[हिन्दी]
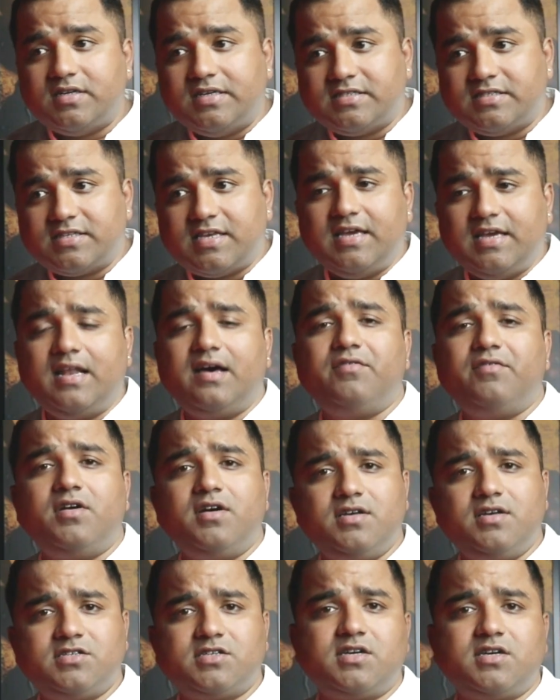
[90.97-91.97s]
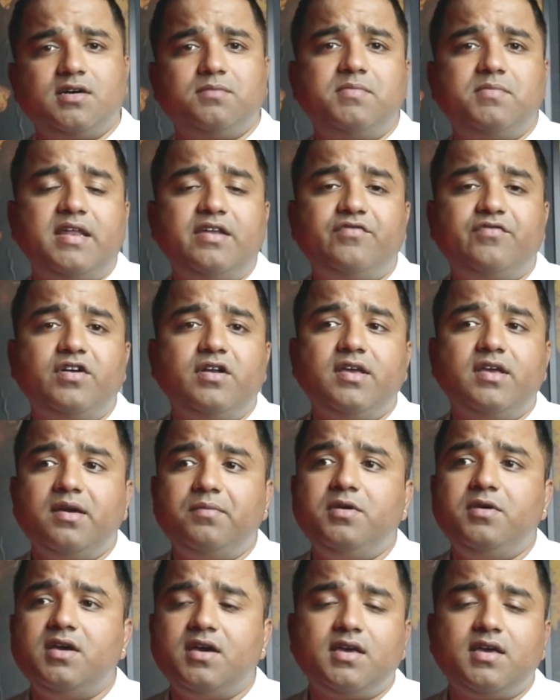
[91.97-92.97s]
इसके अलावा इसका बेनिफिट
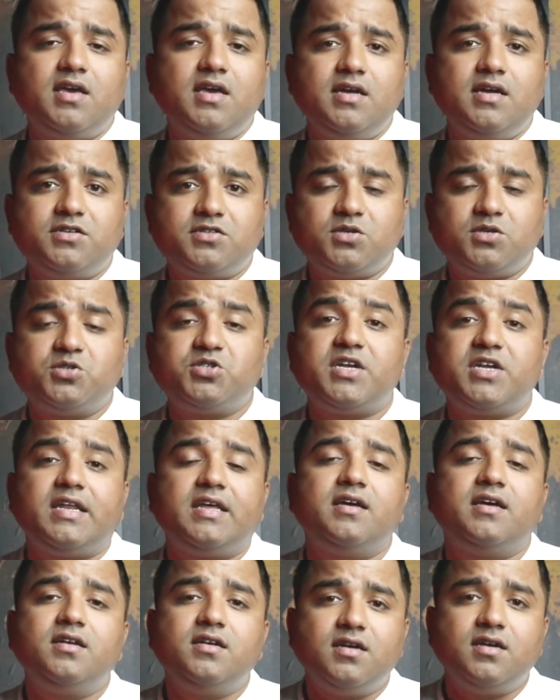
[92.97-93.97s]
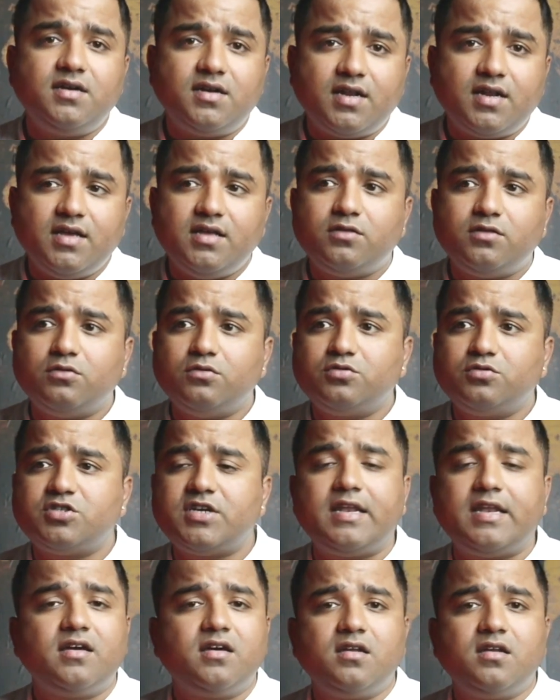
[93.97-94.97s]
ये भी है कि इट्स अ शेनिगन कंट्री तो
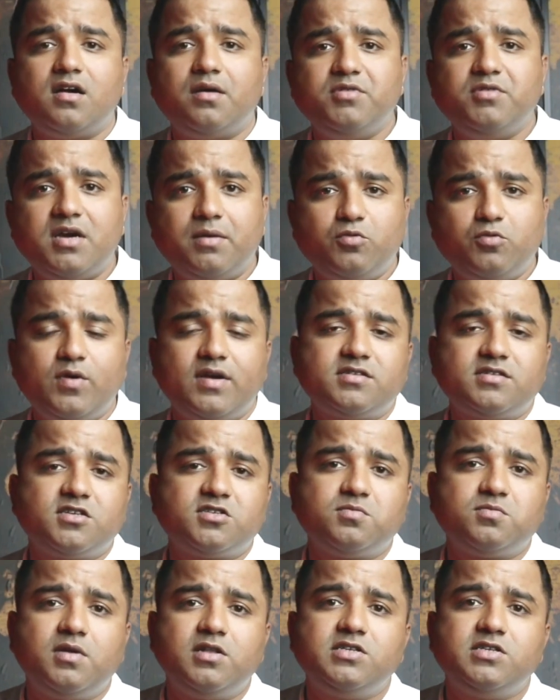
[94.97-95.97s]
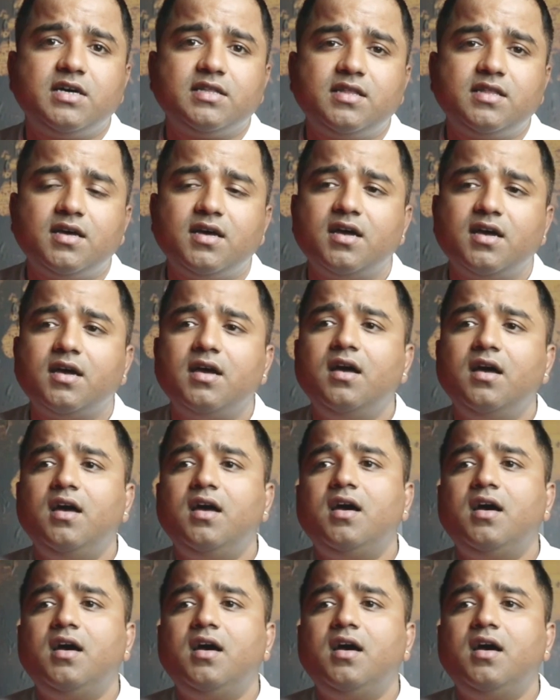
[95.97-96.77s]
शेनिगन का भी आपको एक्सेस मिल जाता है